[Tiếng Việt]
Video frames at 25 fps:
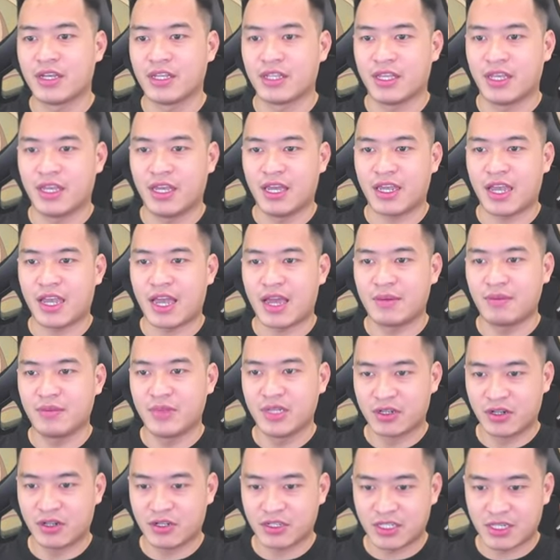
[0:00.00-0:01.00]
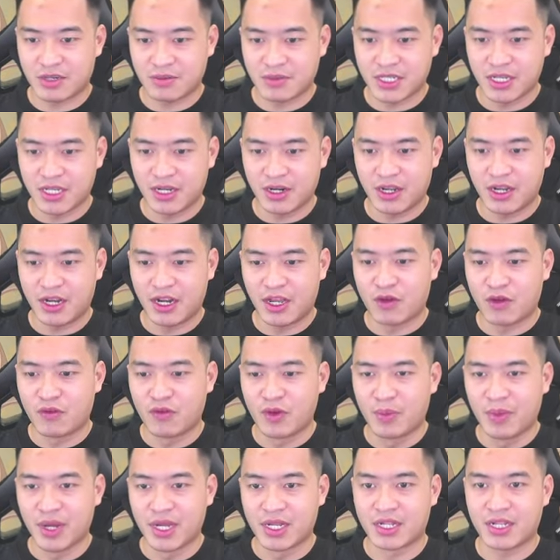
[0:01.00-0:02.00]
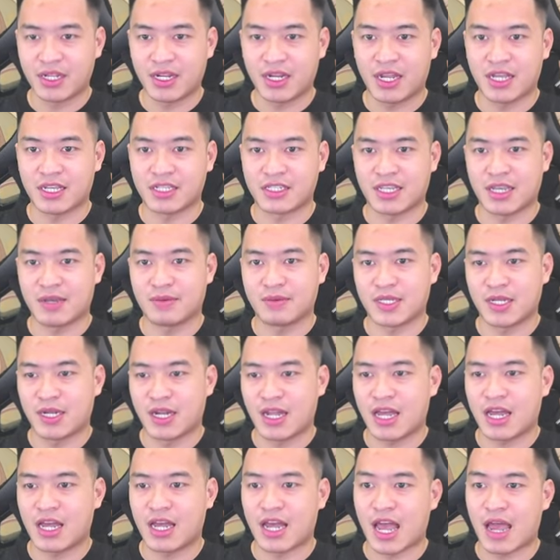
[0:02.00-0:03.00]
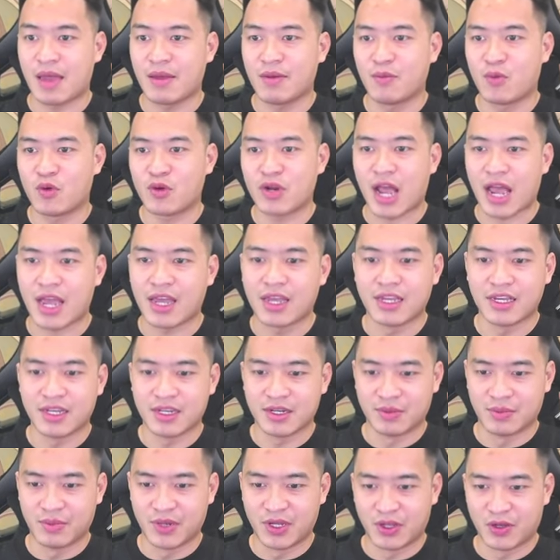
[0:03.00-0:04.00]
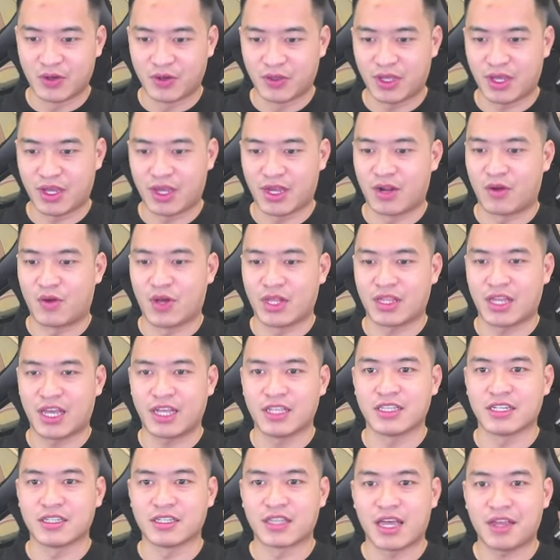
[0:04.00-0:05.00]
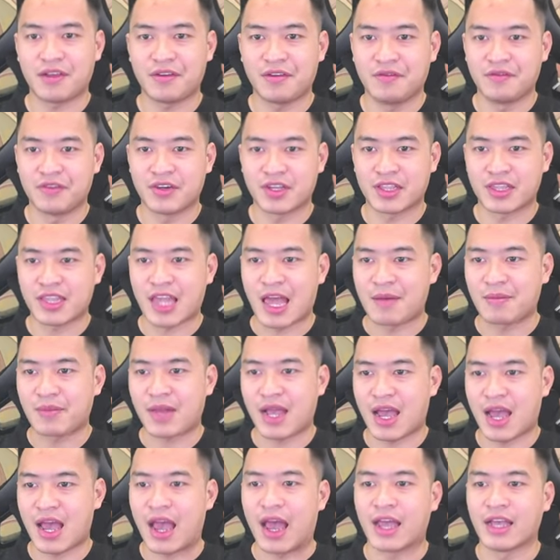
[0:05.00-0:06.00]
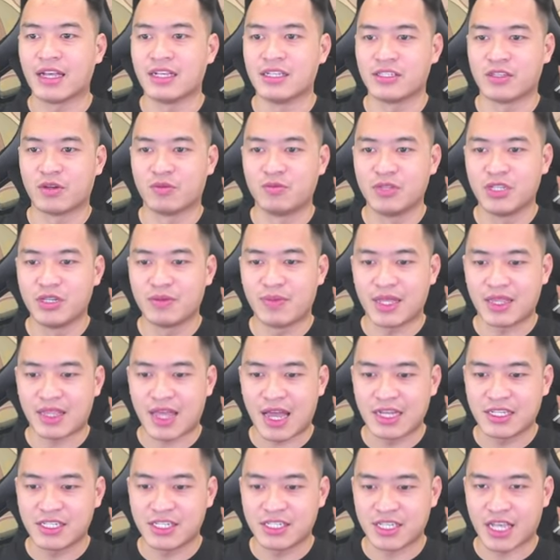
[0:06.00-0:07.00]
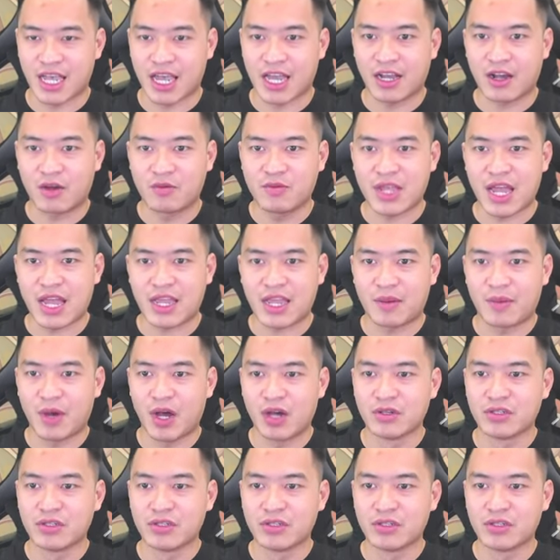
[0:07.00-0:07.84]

Thì anh em nhớ đón xem series này cùng với mình để xem xem là hai mươi mốt ngày mình có thể hoàn thành thử thách vượt tám cái ải giống như bạn Tài chia sẻ hay không nha anh em ơi.